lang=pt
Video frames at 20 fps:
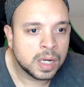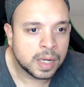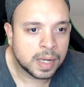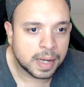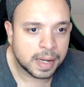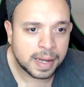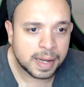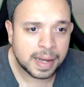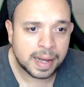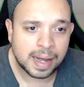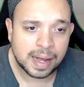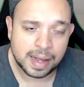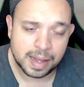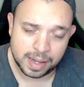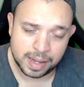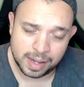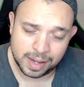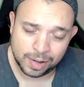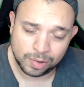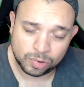Ah,
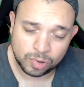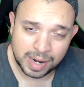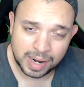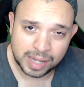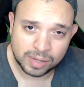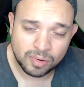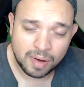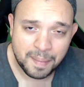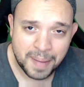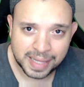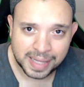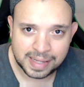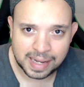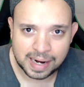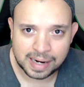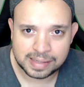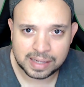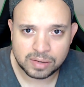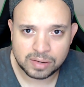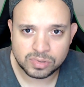eu tô lendo uma
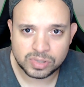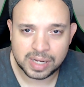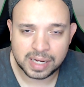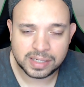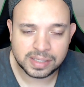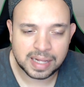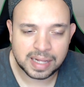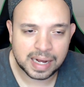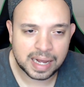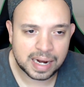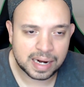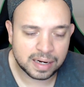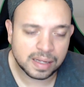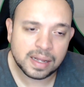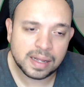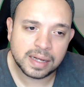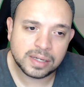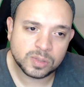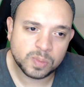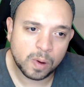matéria que tá no site da galera
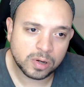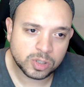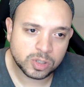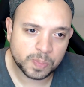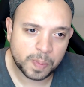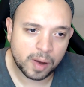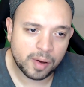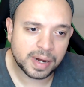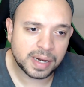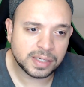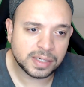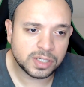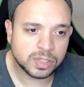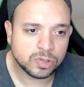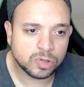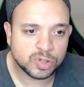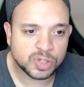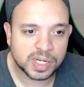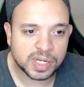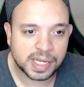da Xbox Power e diz
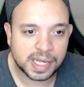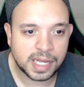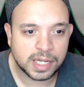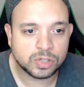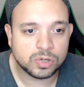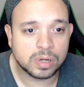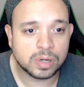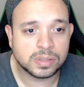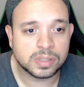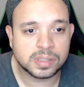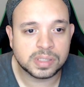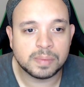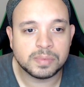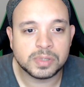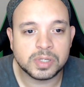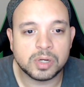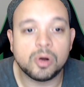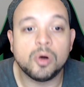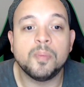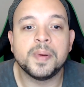o seguinte: nós
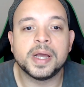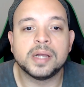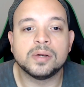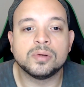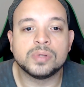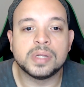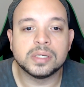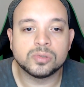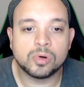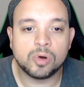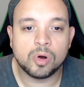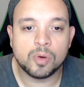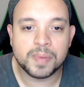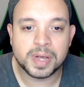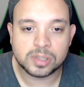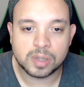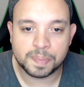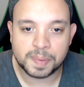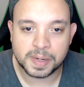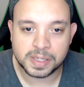estamos acompanhando desde o
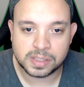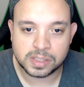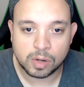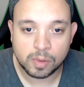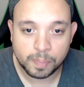começo a petição